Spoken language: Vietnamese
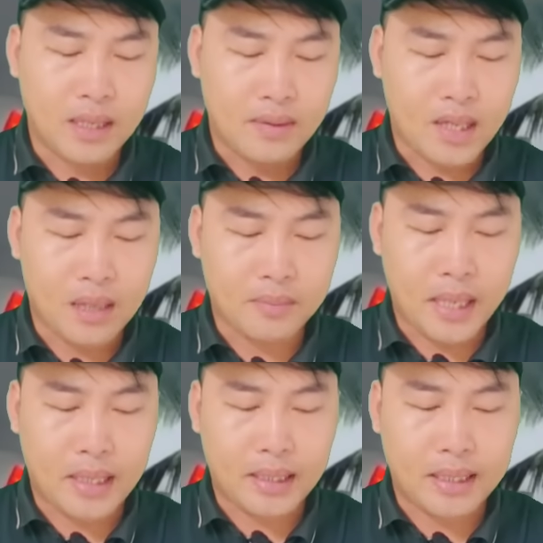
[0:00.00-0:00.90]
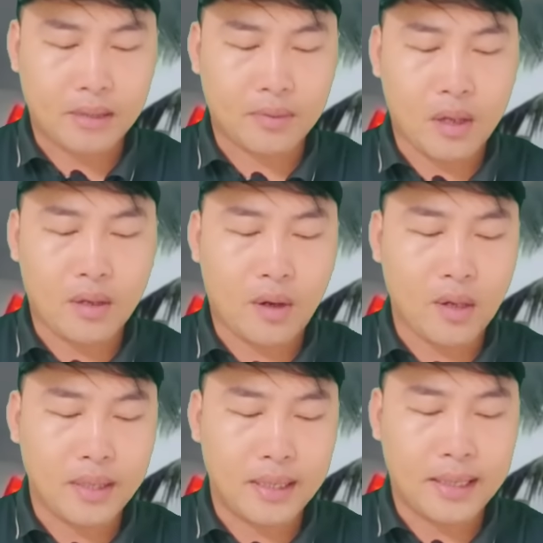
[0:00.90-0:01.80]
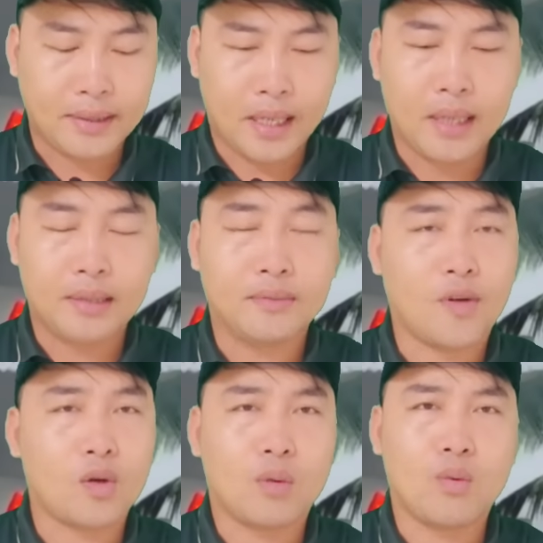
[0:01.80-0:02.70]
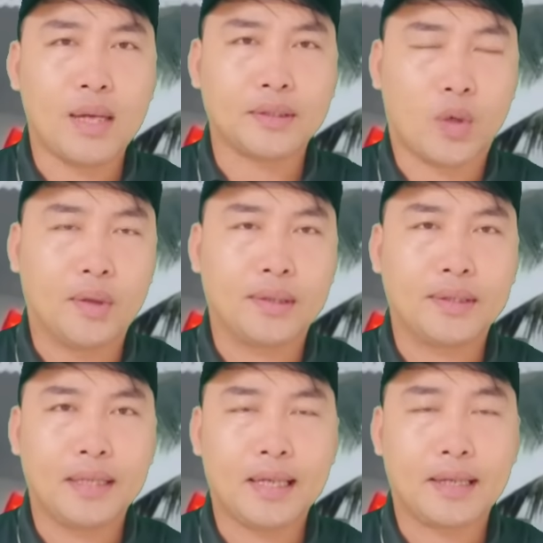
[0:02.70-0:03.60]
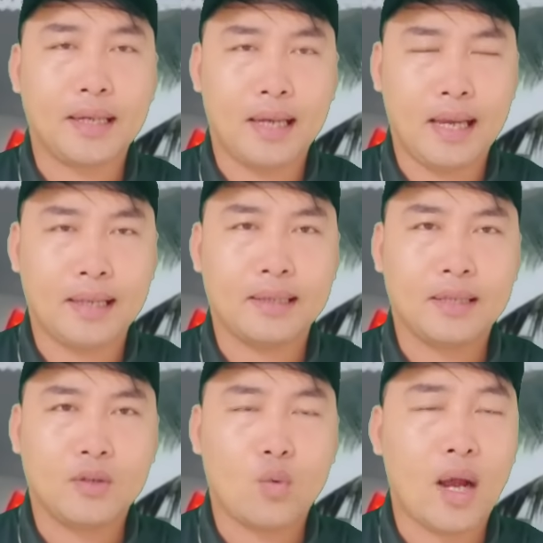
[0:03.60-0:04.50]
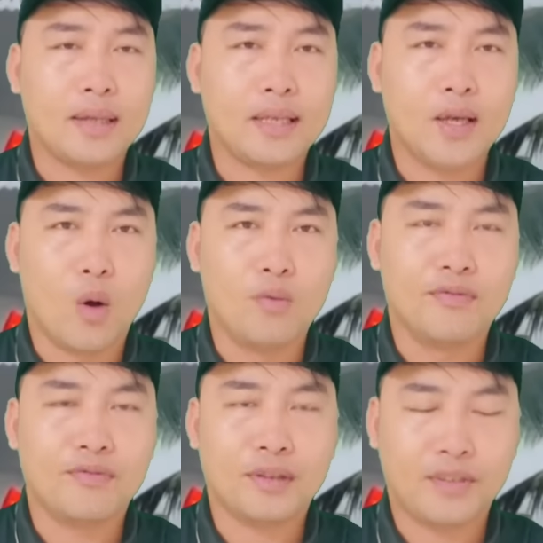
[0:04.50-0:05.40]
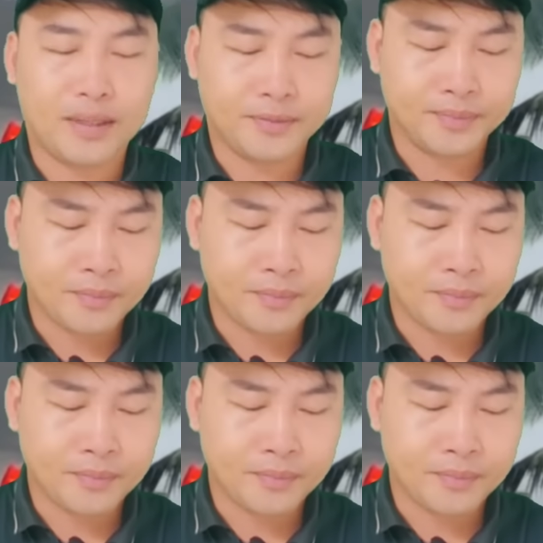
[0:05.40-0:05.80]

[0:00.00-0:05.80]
và đặc biệt thì trong đó có những cái tên vô cùng quen thuộc như là Đình Lan Hoàng Di Hùng vân vân